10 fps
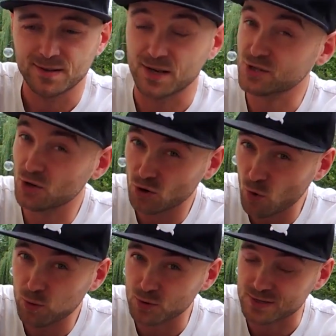naszego
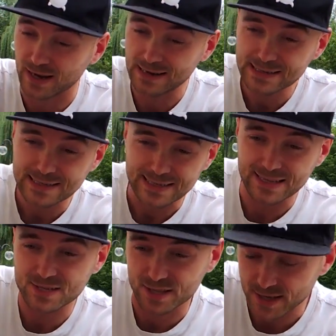Go Plusa i
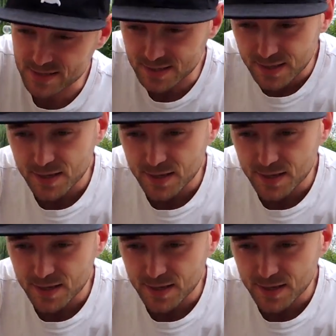nasz test